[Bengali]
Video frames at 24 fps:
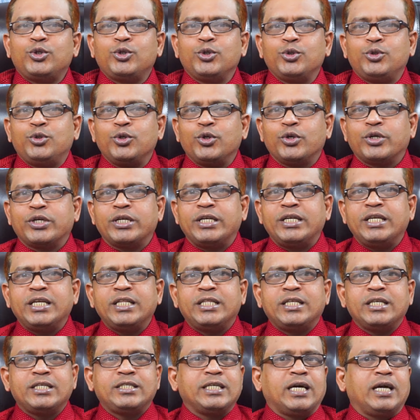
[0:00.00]
সুযোগ
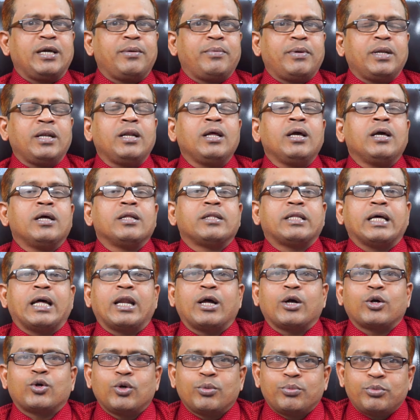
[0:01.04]
নিতে চাইবেন
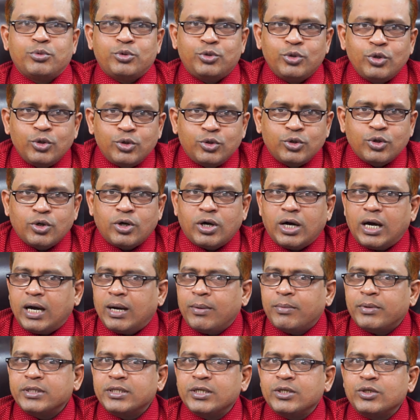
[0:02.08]
তারা খুব দ্রুত
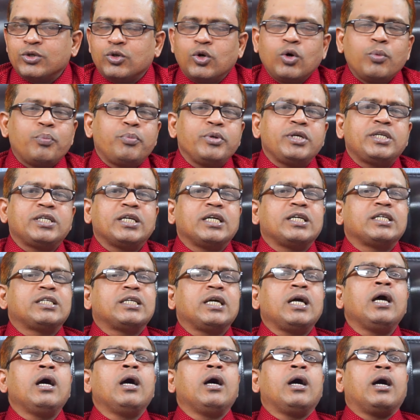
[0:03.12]
আমাদের অফিসে
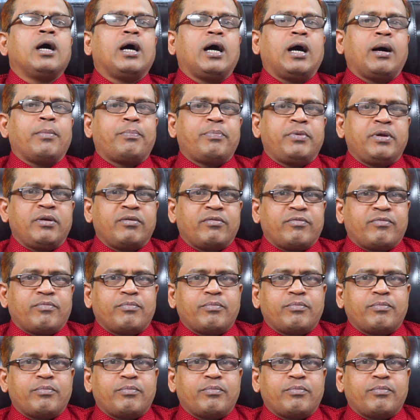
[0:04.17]
এসে আপনি